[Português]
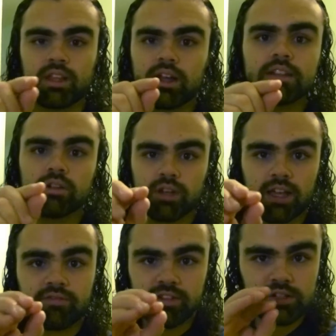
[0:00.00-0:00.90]
tá? Não
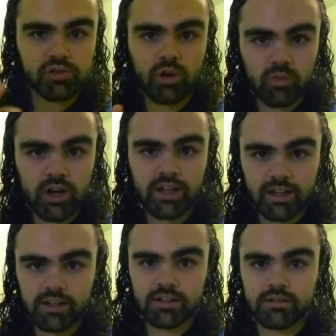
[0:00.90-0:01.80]
leve isso como uma
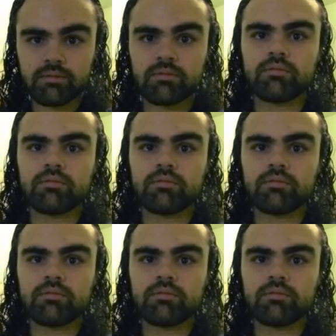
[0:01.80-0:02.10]
regra.